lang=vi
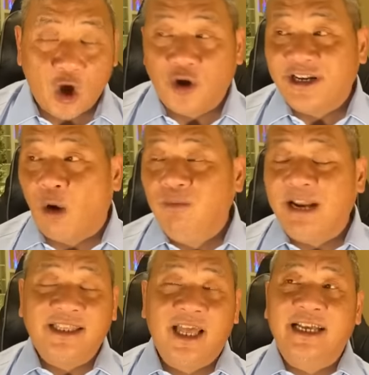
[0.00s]
Họ đóng
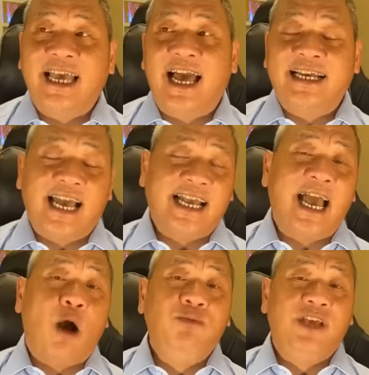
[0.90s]
lại tất cả các
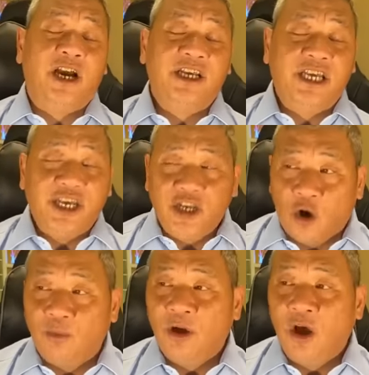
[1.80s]
cái ống dẫn khí
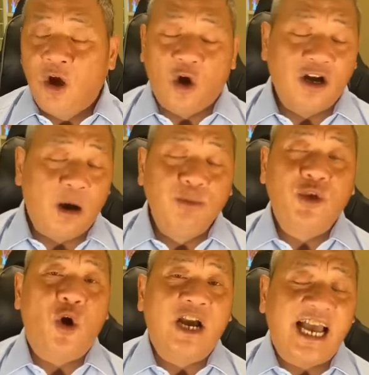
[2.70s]
đốt, họ
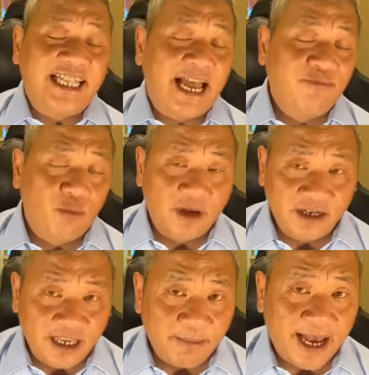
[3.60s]
không cho khai thác vùng đất
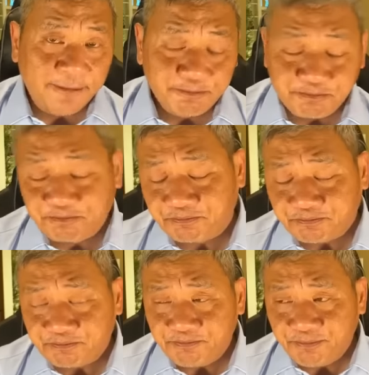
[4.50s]
liên bang.
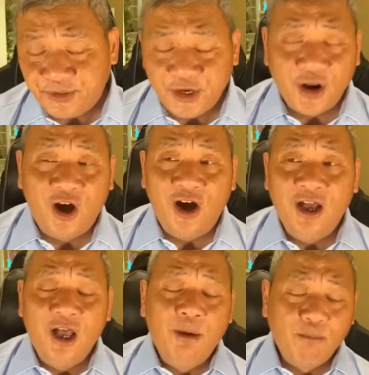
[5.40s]
Do
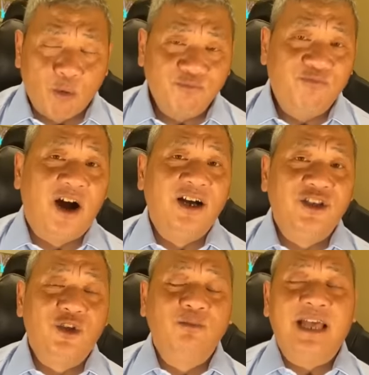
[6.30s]
đó, một
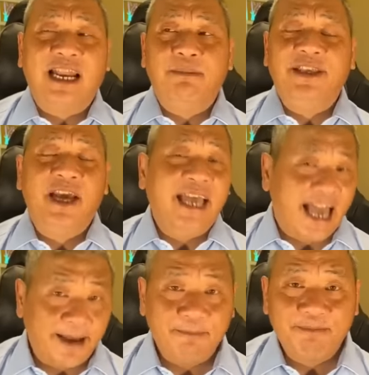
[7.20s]
phần chúng ta đã bị giới
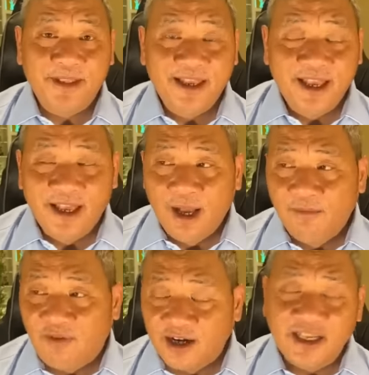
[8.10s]
hạn.
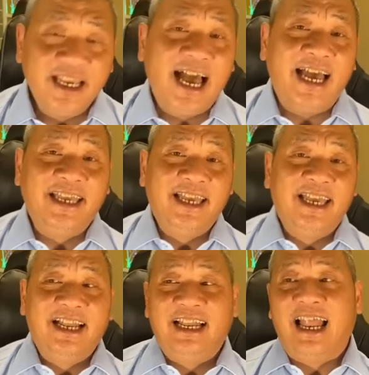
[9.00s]
Phần thứ hai
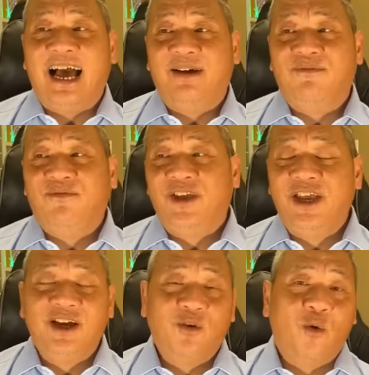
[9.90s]
là
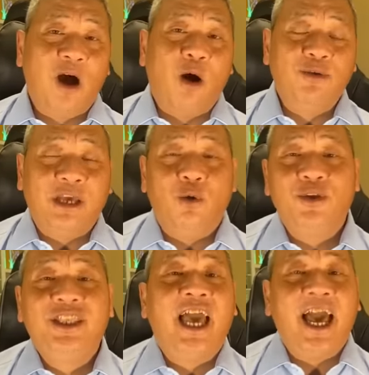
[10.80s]
phía của Âu Châu
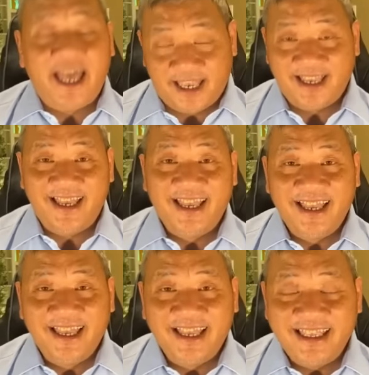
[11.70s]
chê
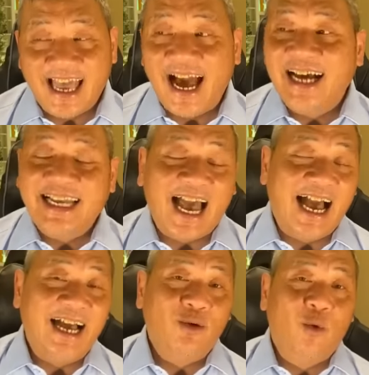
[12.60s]
giá
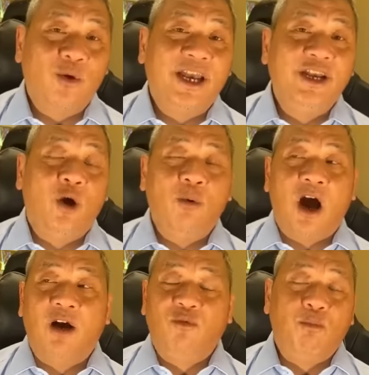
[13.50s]
cả của khí đốt
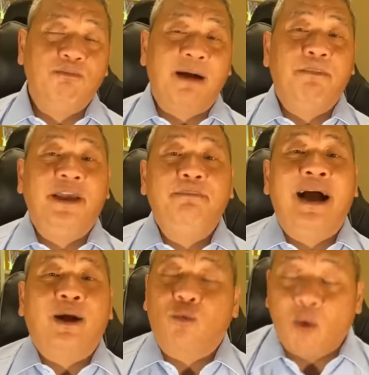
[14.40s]
ở vùng Bắc Mỹ
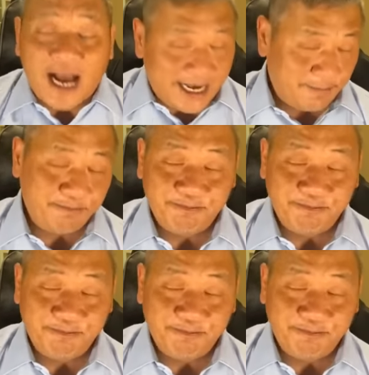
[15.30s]
mắc quá.